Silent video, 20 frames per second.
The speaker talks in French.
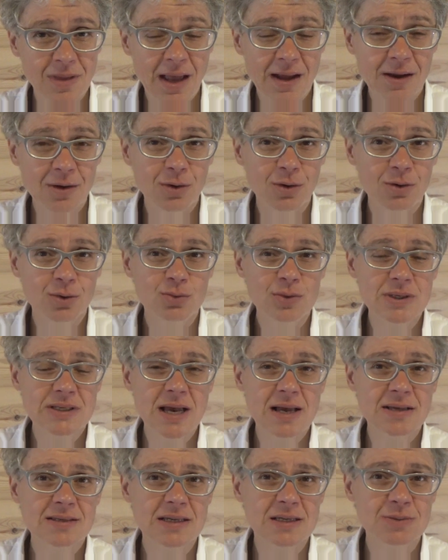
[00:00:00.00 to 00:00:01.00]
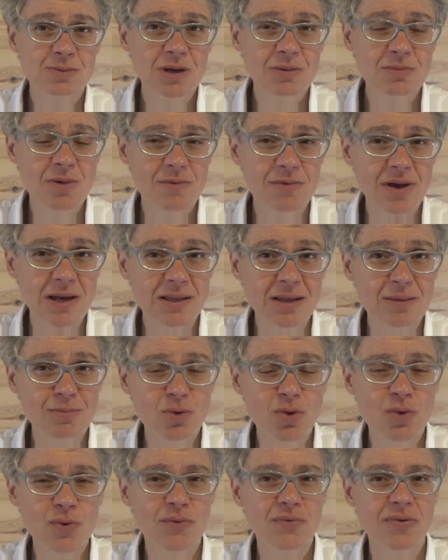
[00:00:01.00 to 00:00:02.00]
Louisa s'exprime avec des
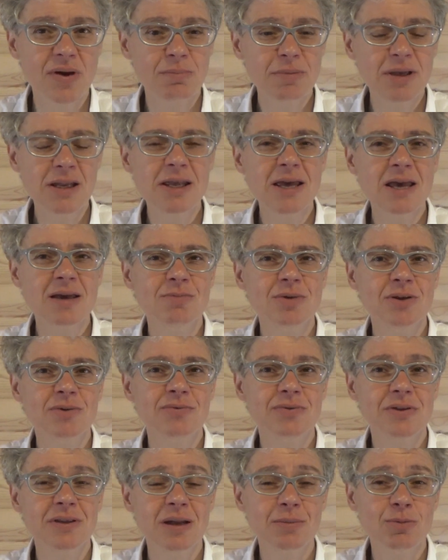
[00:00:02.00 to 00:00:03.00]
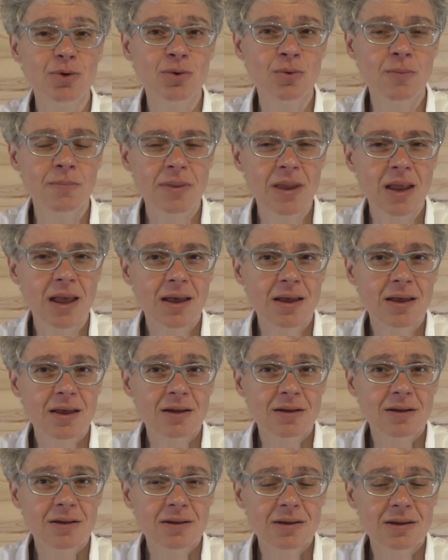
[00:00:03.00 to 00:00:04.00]
mots familiers, mais finalement,
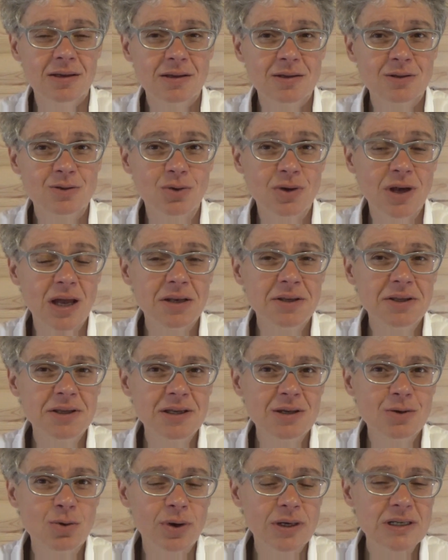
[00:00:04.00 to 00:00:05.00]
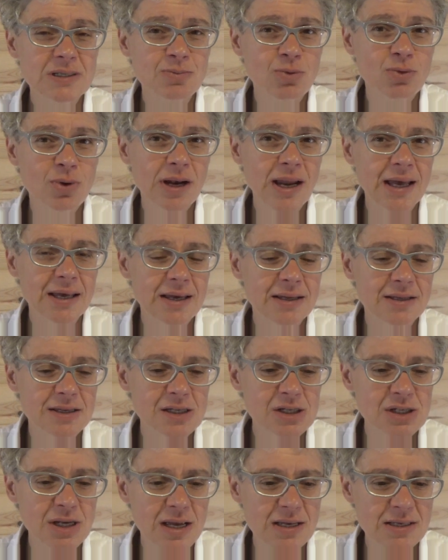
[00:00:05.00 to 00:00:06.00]
ce qu'elle dit correspond à la
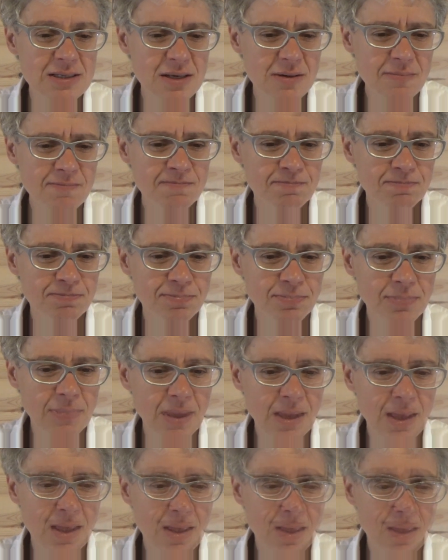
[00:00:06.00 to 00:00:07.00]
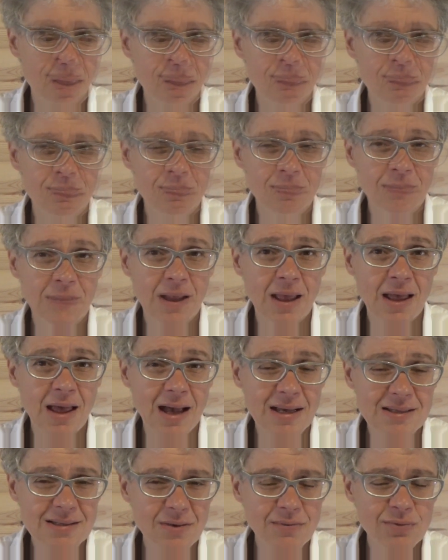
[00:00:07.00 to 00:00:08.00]
catéchèse, hein.
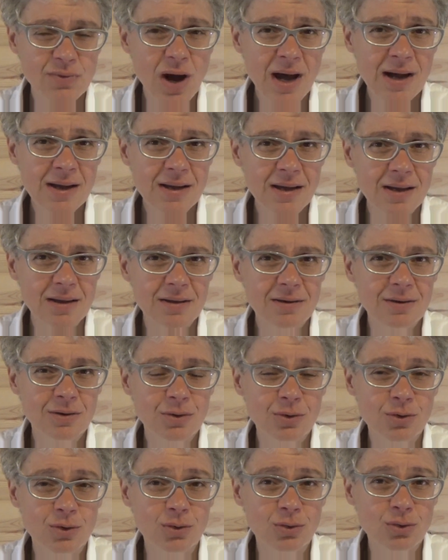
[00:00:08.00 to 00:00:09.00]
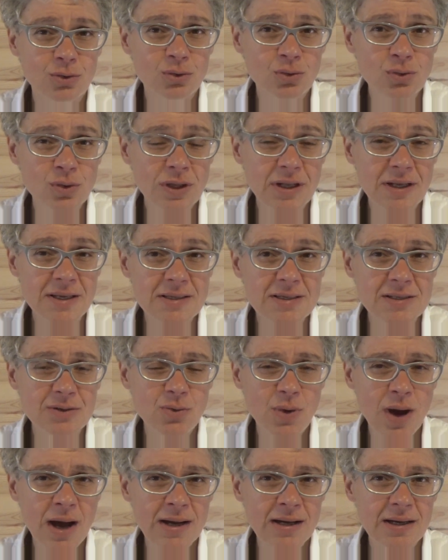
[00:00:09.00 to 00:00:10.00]
à savoir que toute
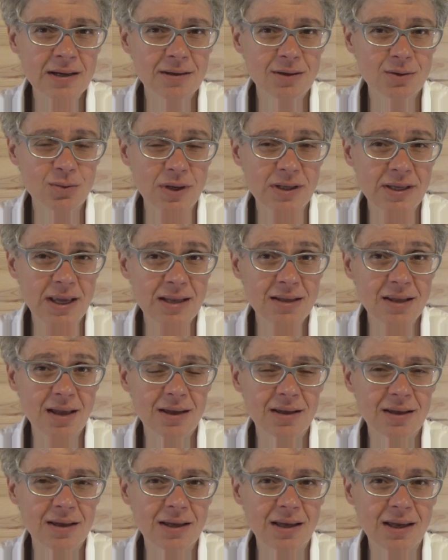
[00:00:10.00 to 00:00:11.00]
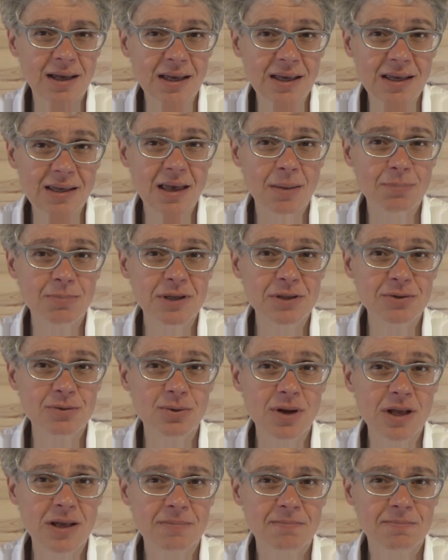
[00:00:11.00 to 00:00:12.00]
l'histoire doit être euh,
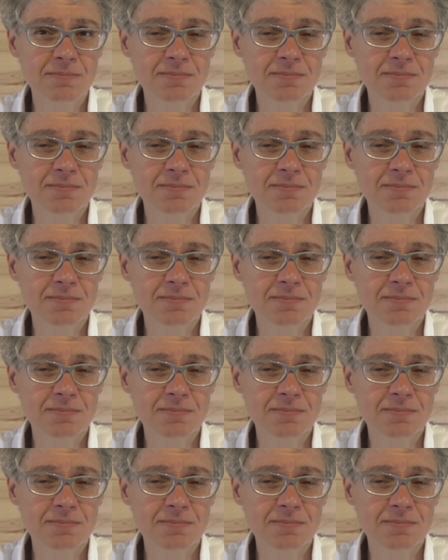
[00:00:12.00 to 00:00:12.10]
récapitulée,